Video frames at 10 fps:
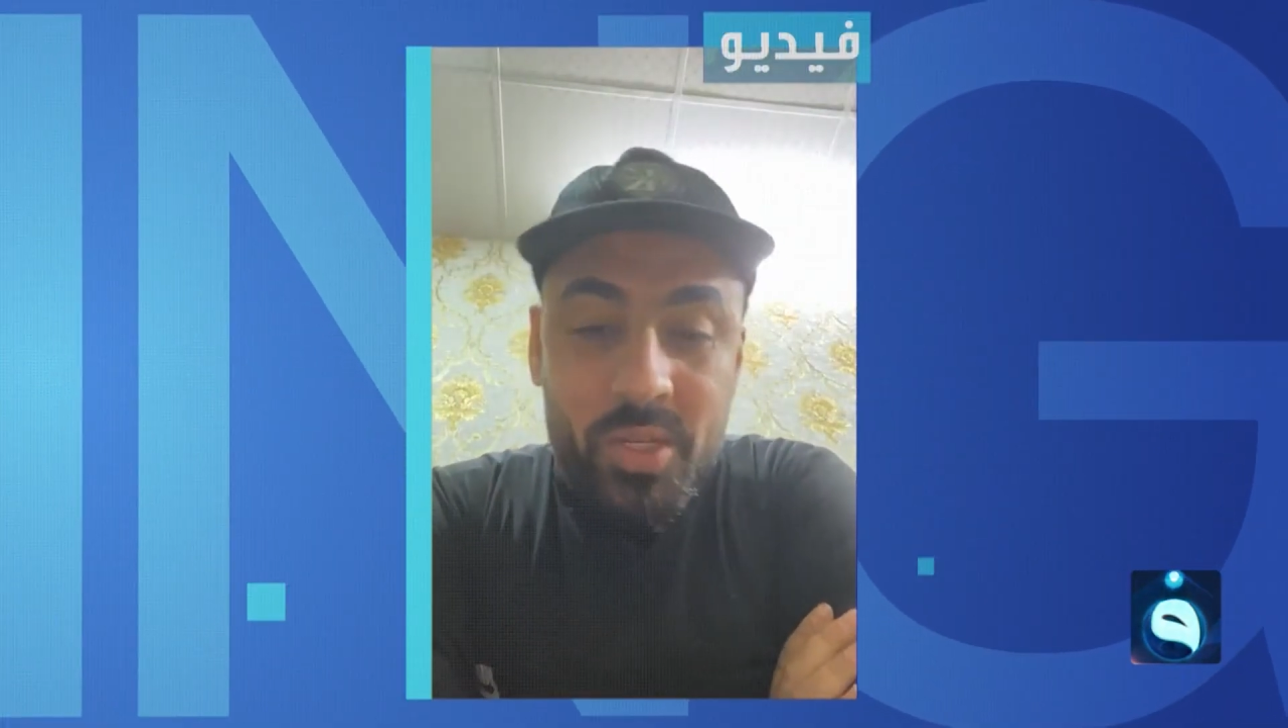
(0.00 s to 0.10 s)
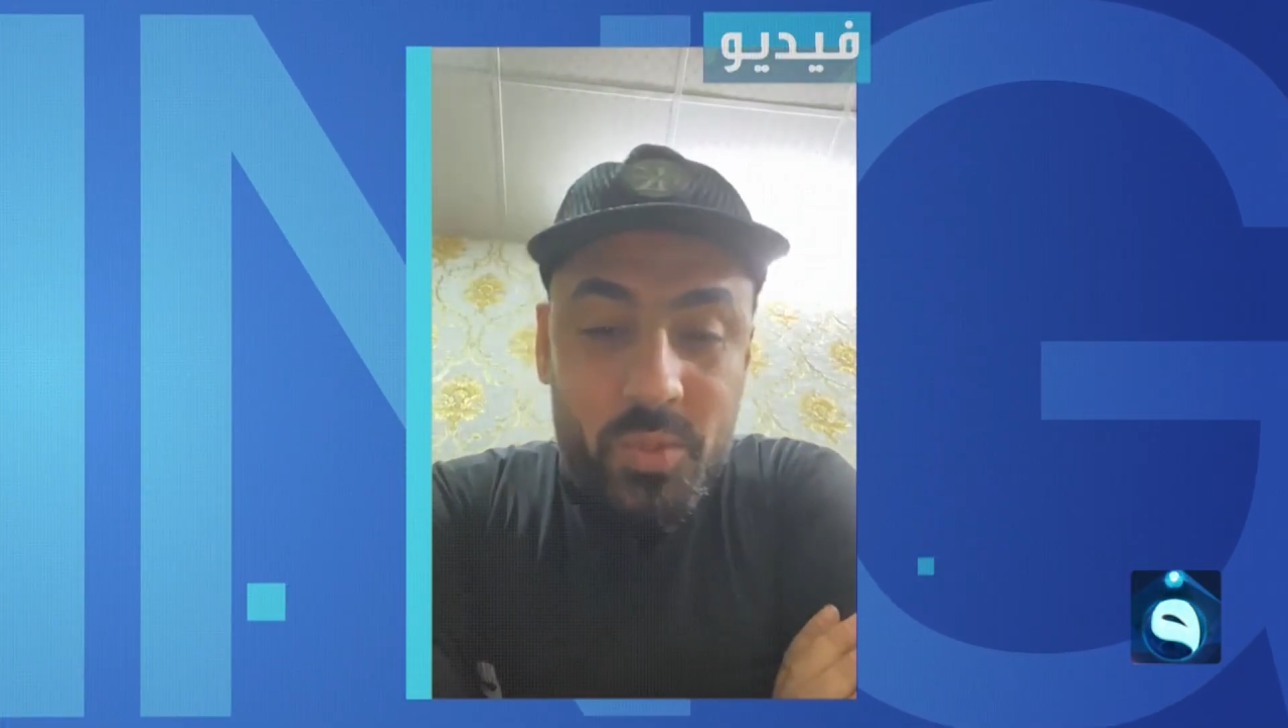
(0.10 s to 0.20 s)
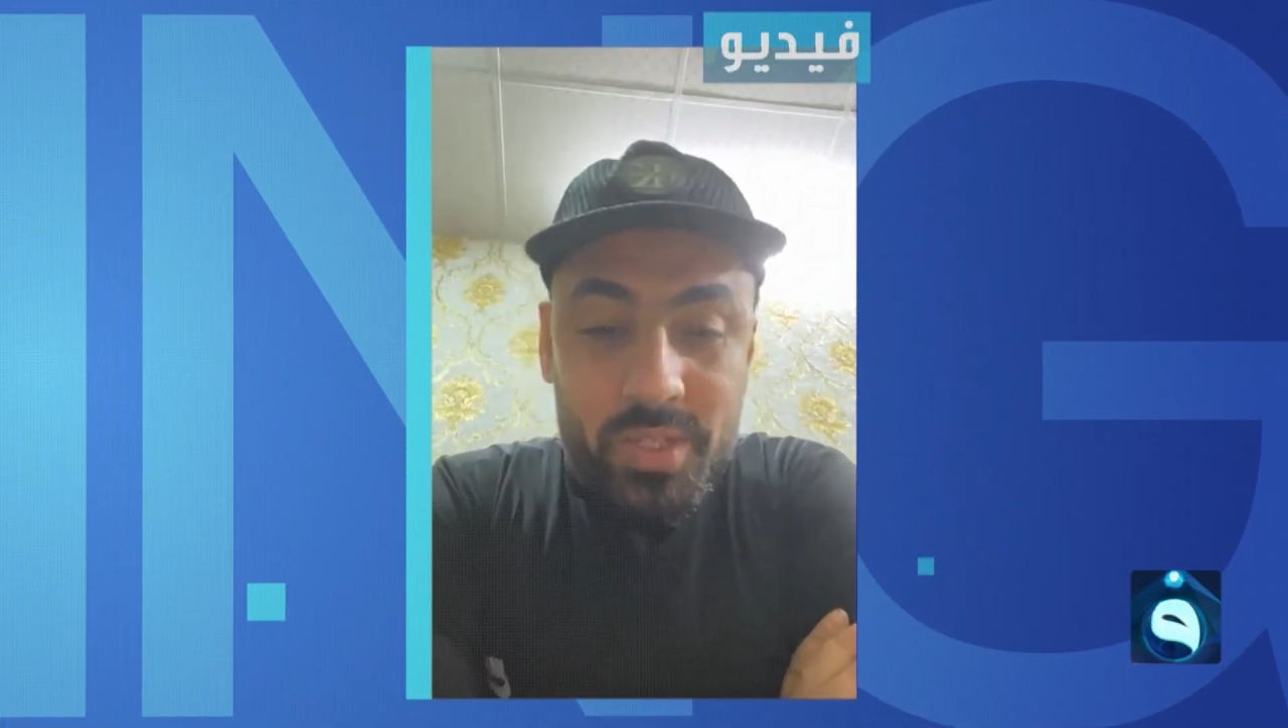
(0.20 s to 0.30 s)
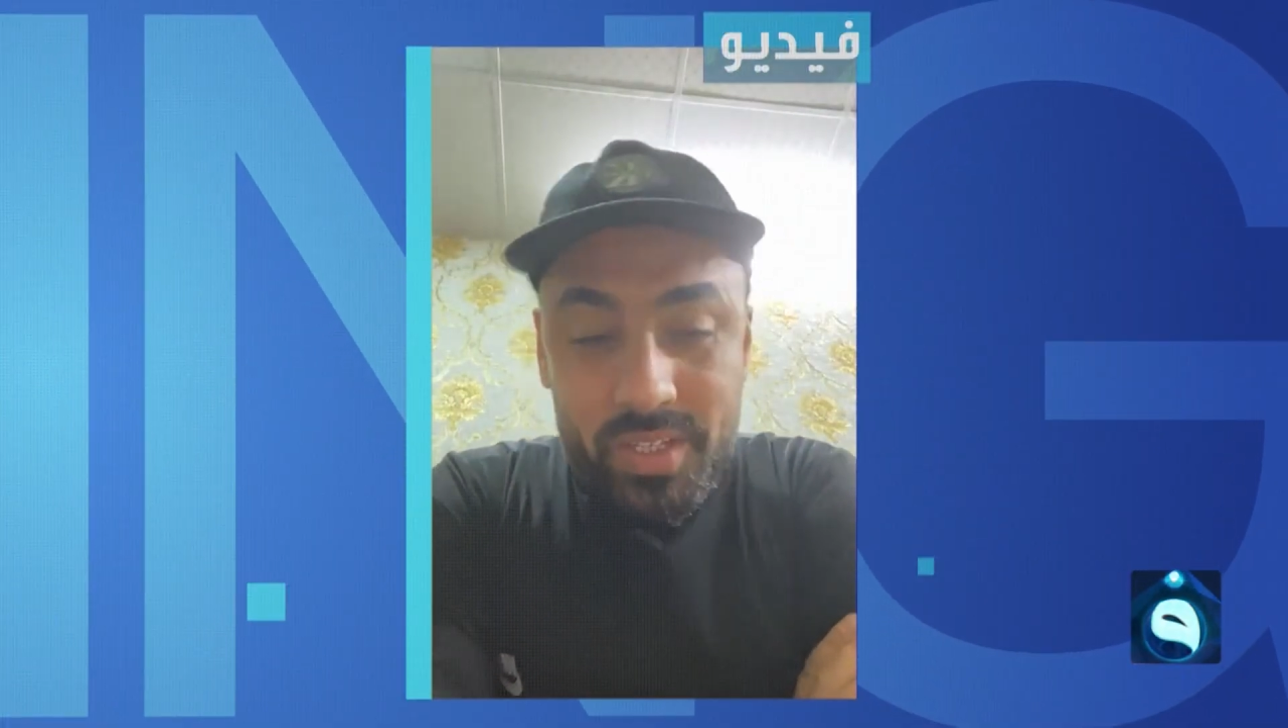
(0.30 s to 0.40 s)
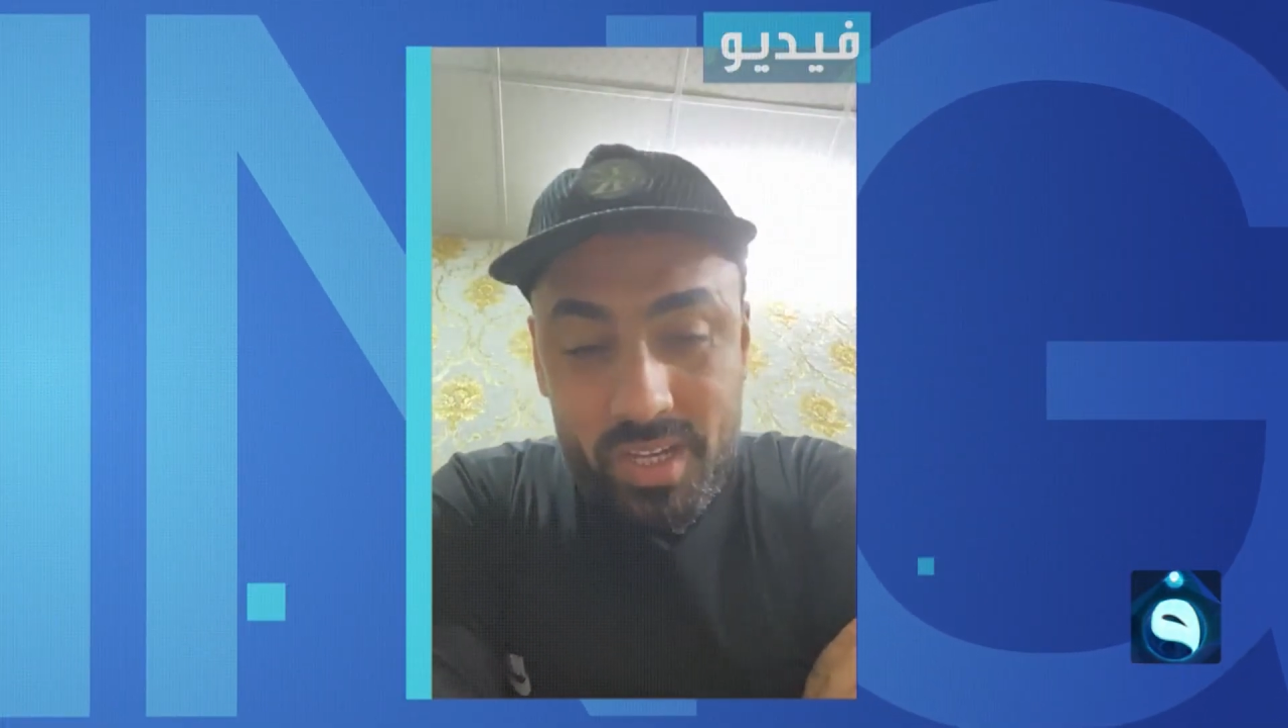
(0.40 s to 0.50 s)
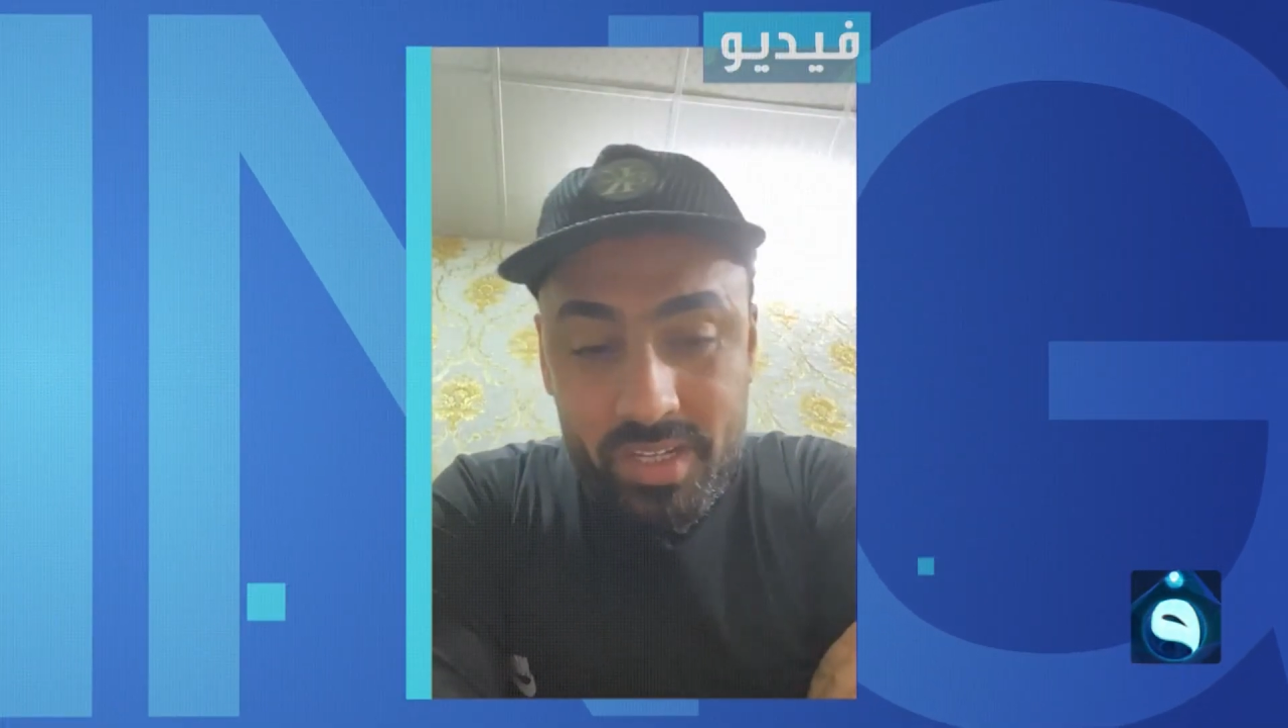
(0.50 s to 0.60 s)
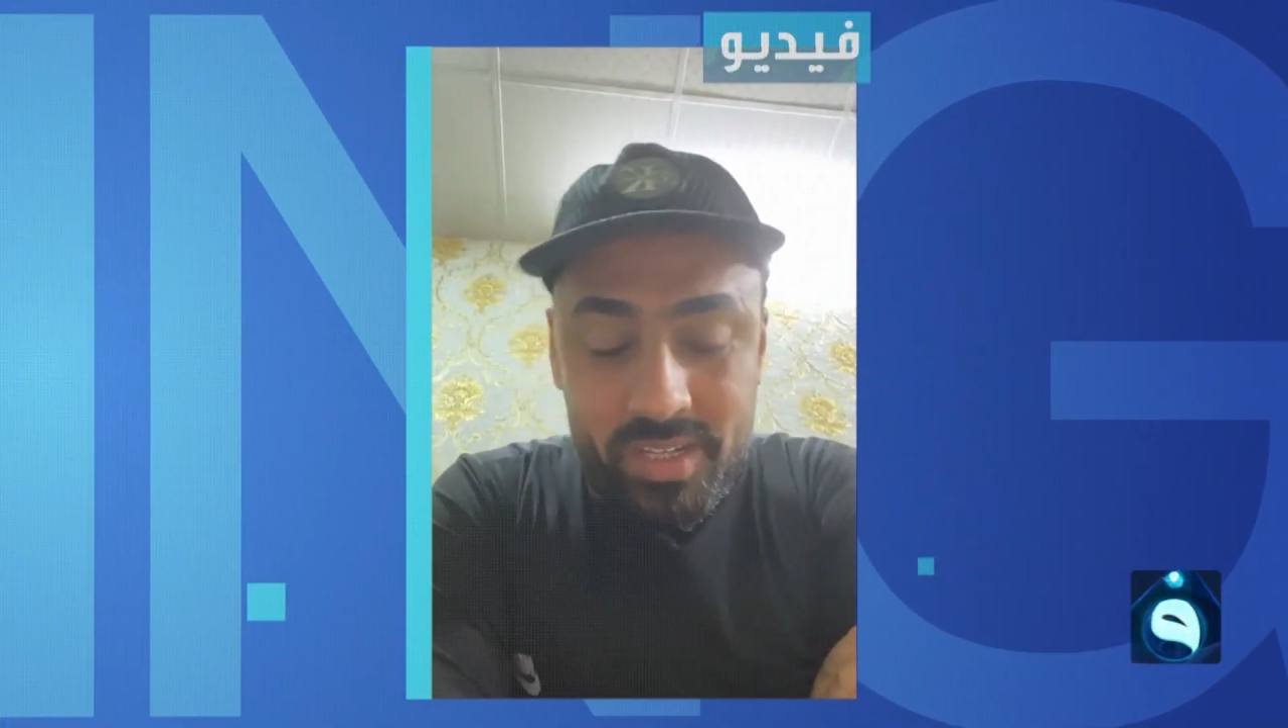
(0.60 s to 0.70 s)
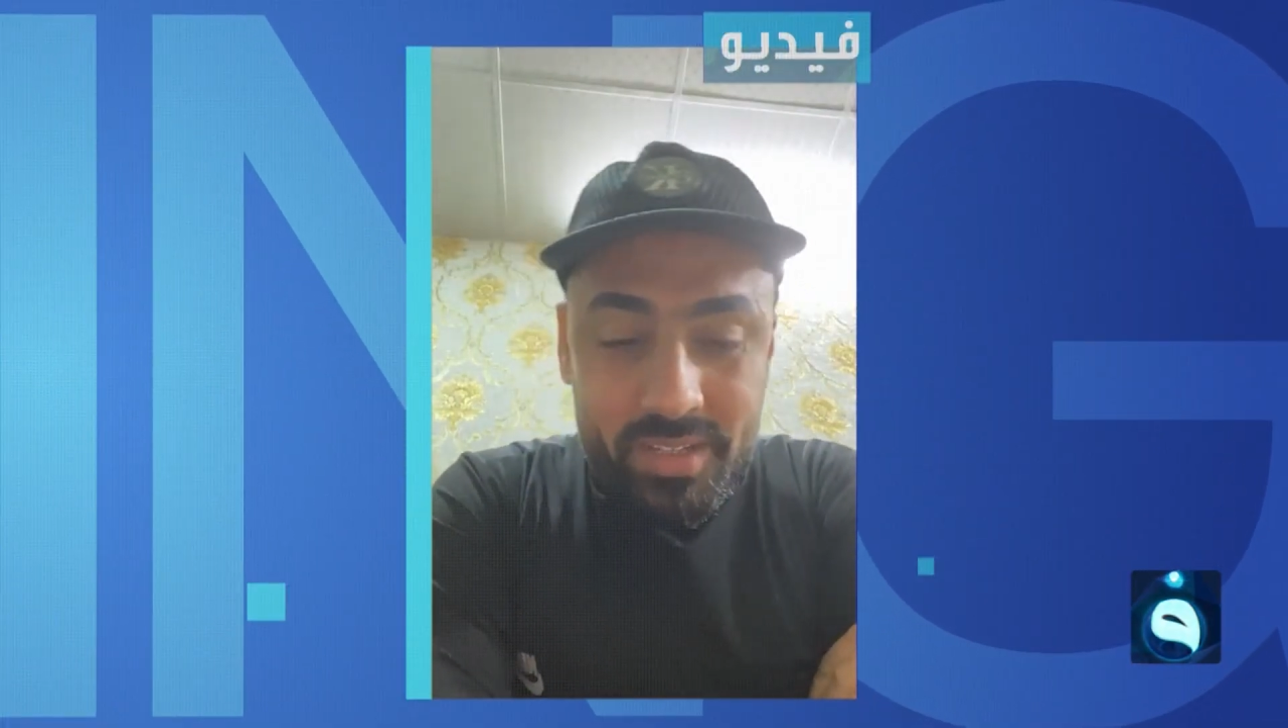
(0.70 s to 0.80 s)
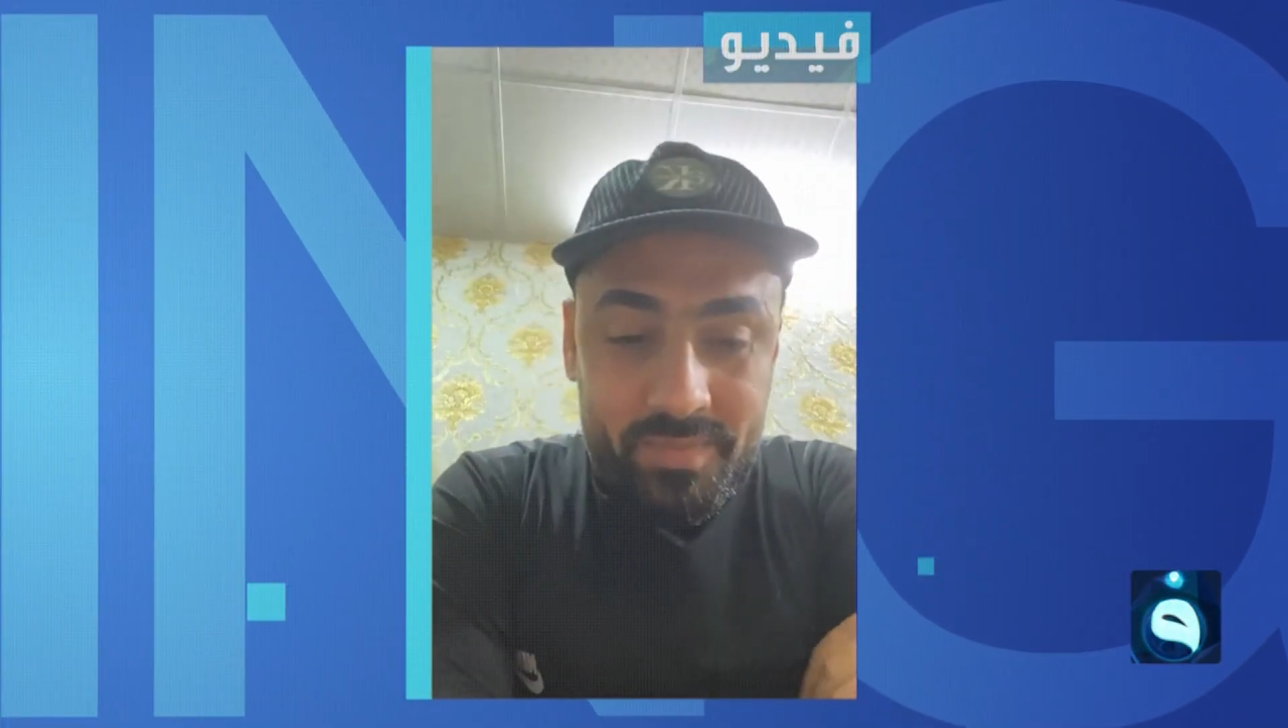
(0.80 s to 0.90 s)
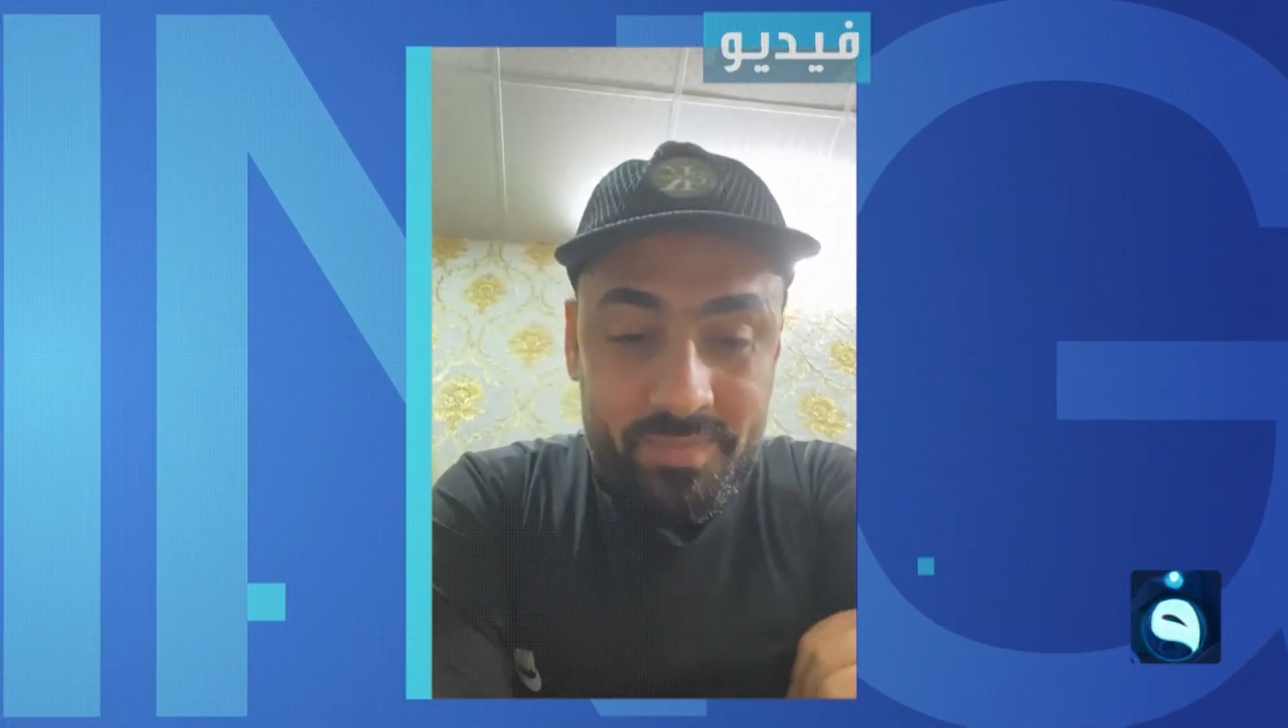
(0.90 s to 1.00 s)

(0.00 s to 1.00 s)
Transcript: شوية يعني